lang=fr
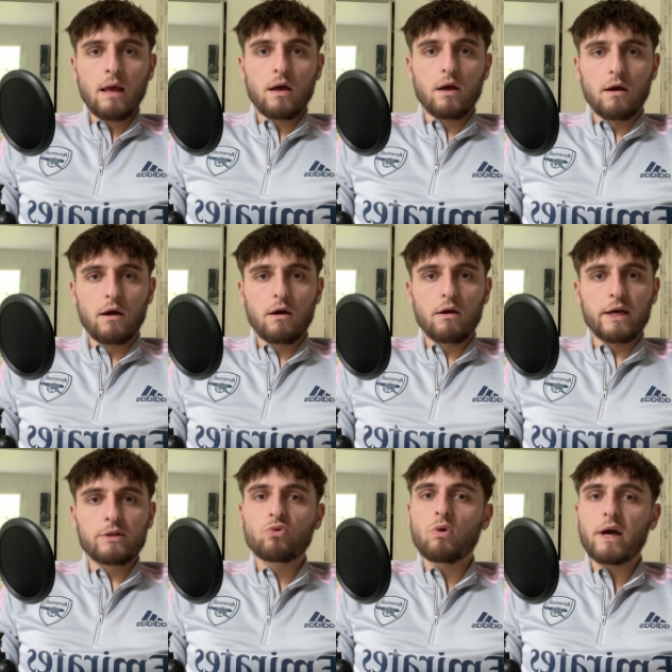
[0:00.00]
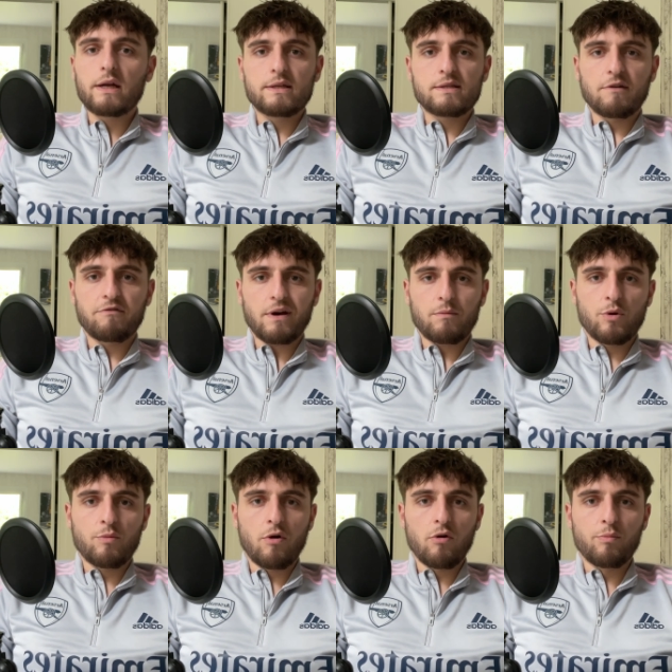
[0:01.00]
Euh, et Tourel, il s'est
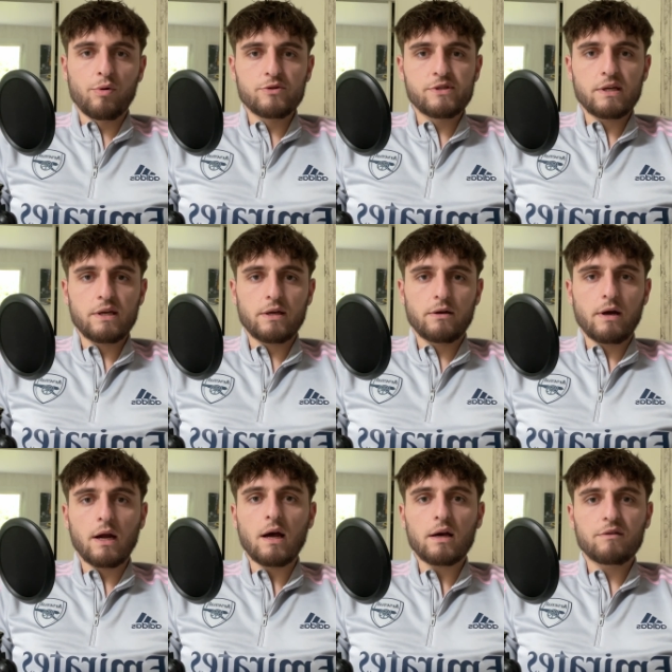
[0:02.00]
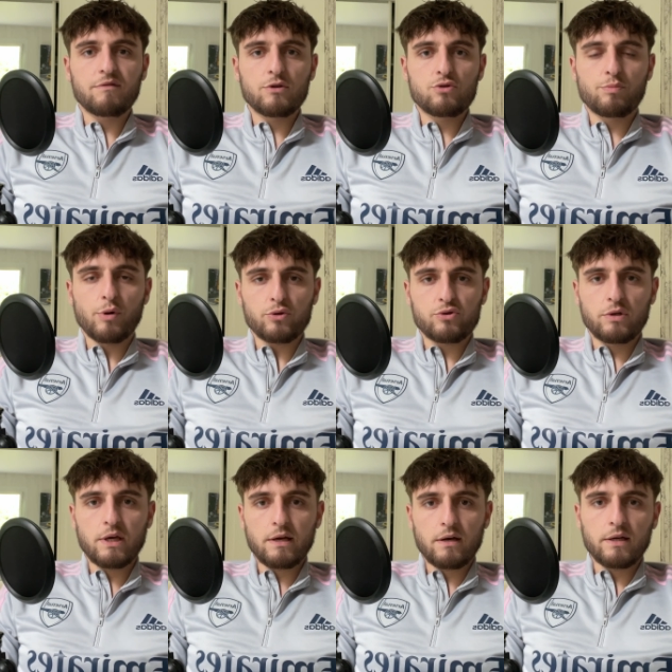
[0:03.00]
fermement opposé euh, à l'arrivée du
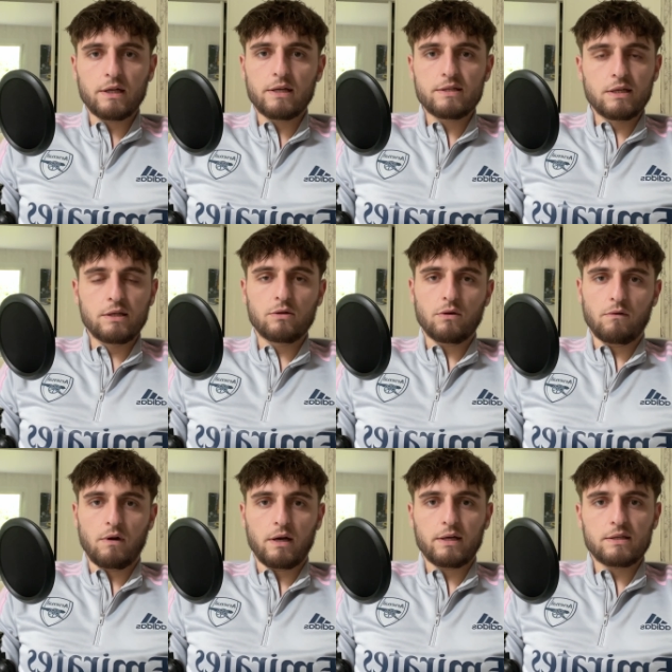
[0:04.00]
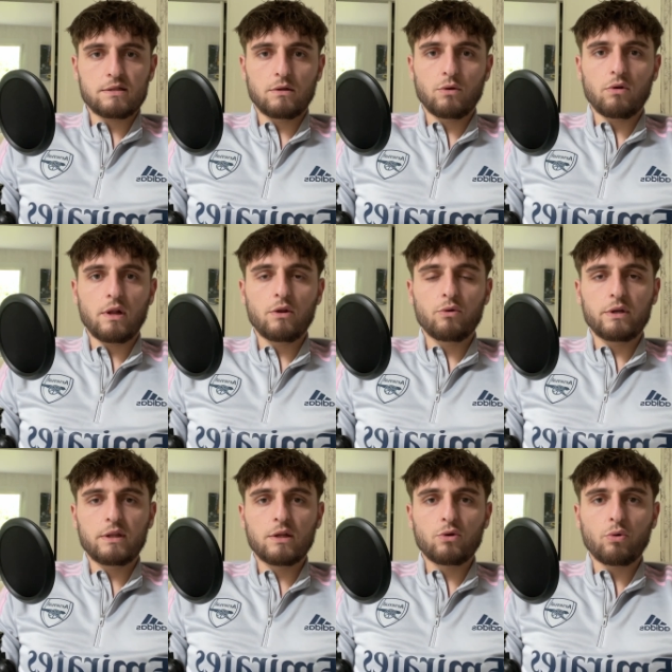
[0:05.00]
Portugais. Hein. Il a dit que voilà, Cristiano Ronaldo,
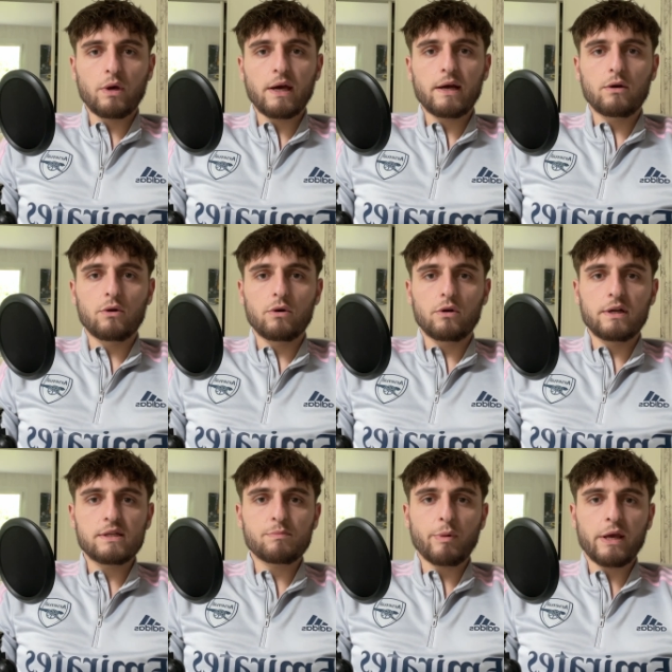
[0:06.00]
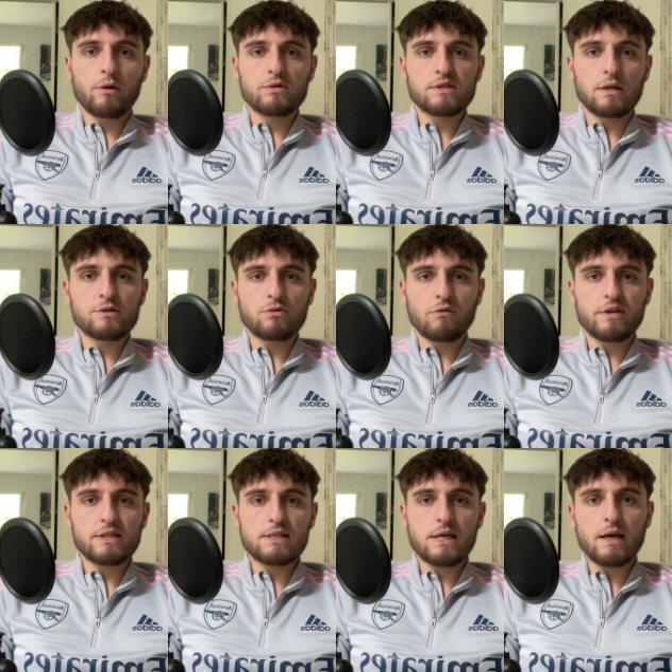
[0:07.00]
il détruirait l'esprit au sein de son
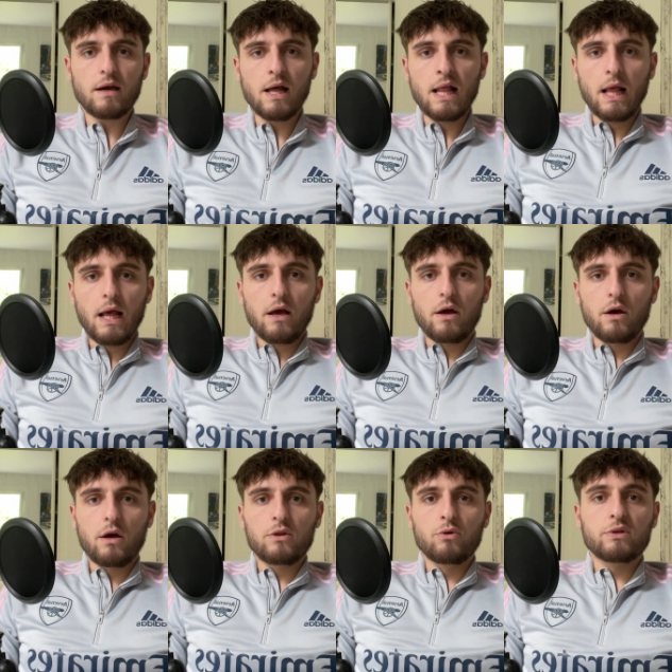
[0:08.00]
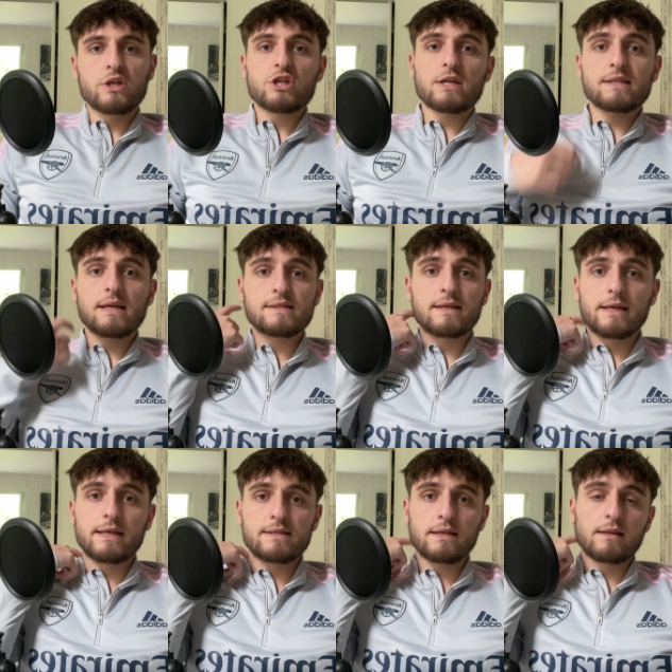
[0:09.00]
vestiaire. donc déjà ça
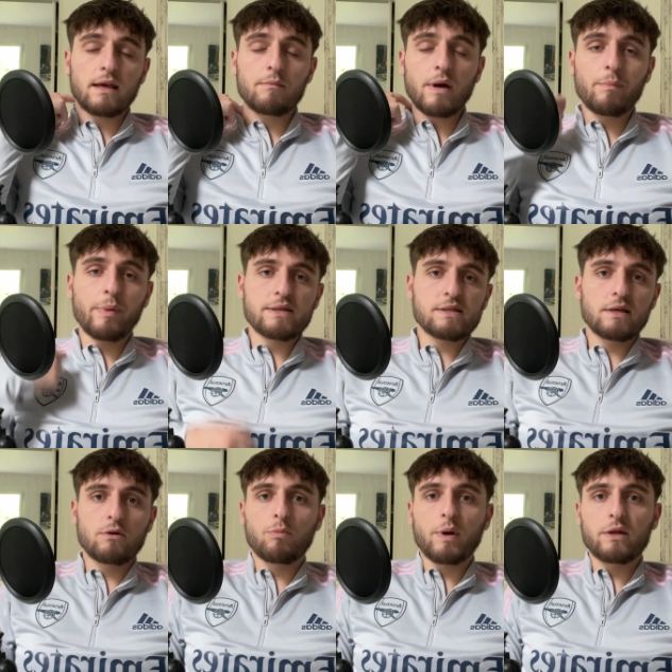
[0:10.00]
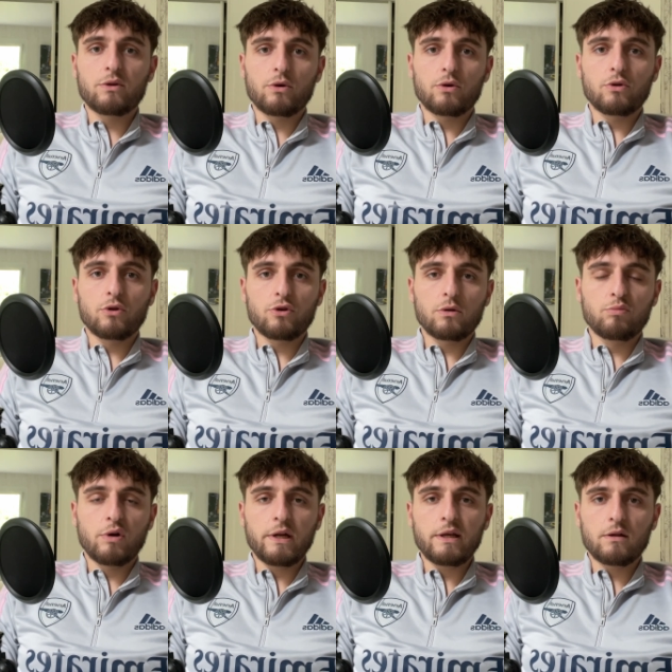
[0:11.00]
c'est très mal passé auprès de, Todd
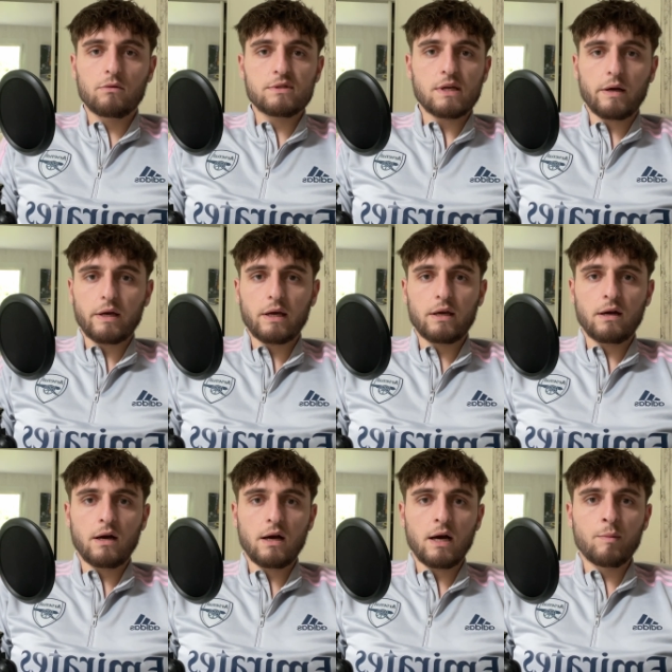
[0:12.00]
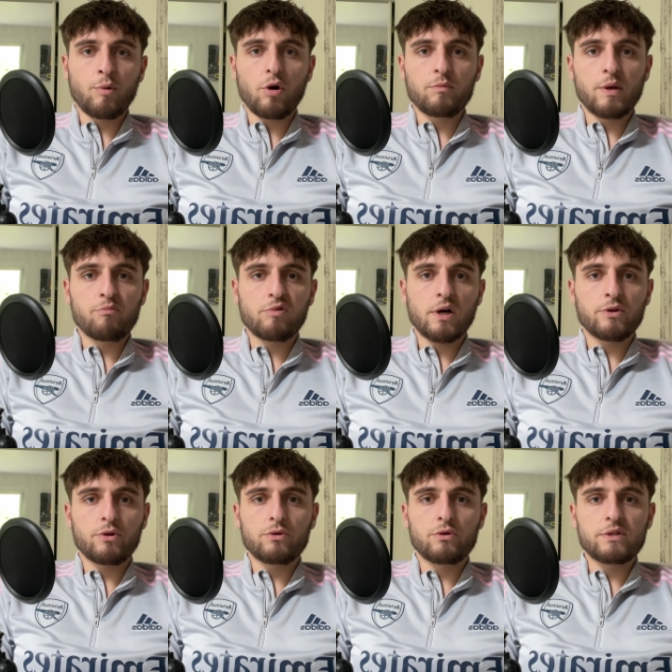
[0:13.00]
Boehly, hein. donc ça a créé un, premier point
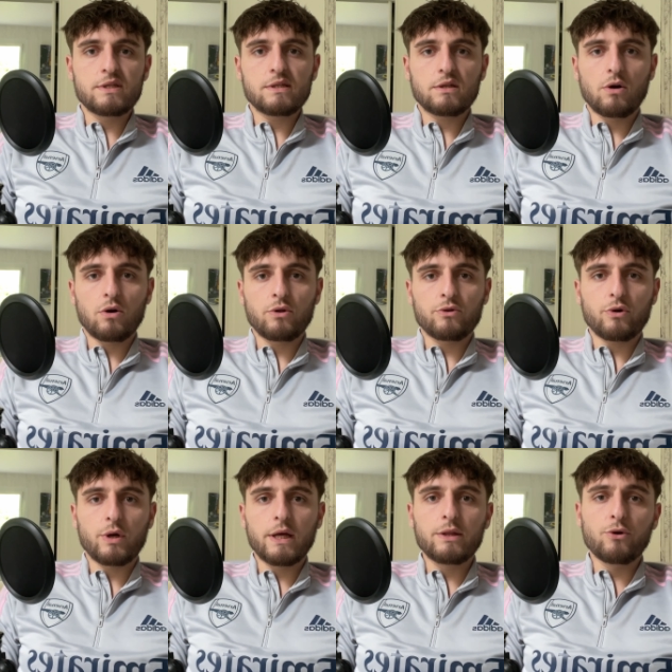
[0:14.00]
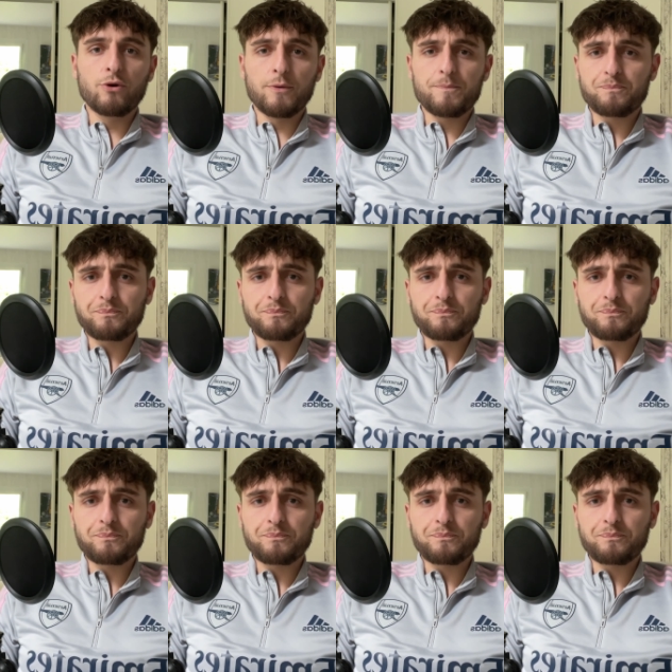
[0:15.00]
de discorde entre les deux.